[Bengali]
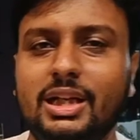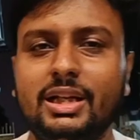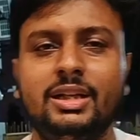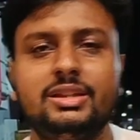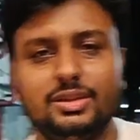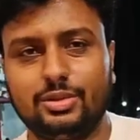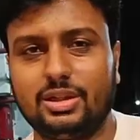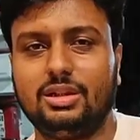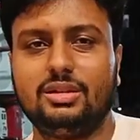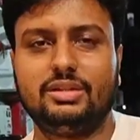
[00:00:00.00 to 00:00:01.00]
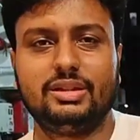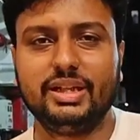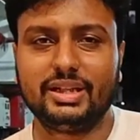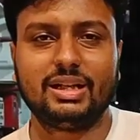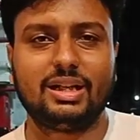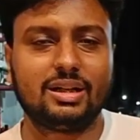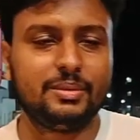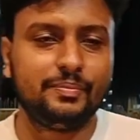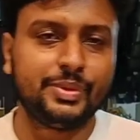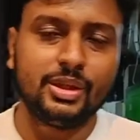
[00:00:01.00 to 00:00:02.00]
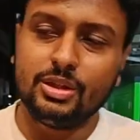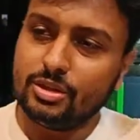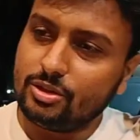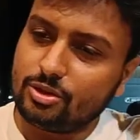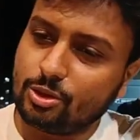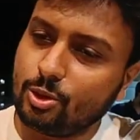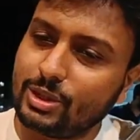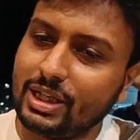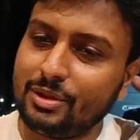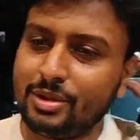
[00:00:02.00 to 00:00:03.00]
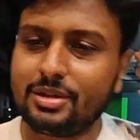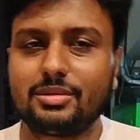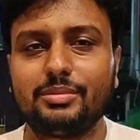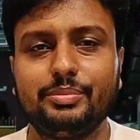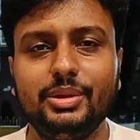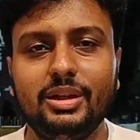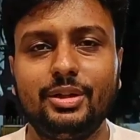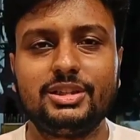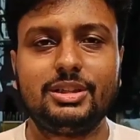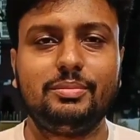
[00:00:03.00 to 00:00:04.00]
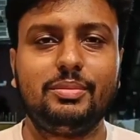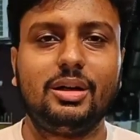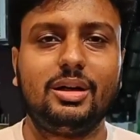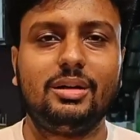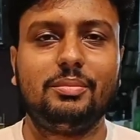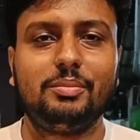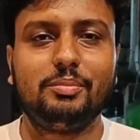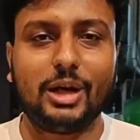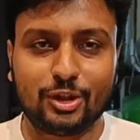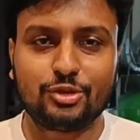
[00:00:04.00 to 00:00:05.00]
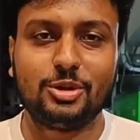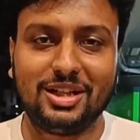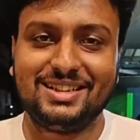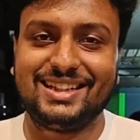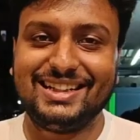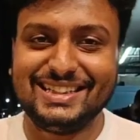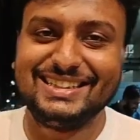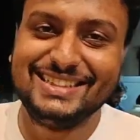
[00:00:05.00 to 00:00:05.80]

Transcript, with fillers: আমার লাগেনি যে ওটা ঠিকঠাক তো টোটাল আমার বিল হয়েছে বারোশো টাকা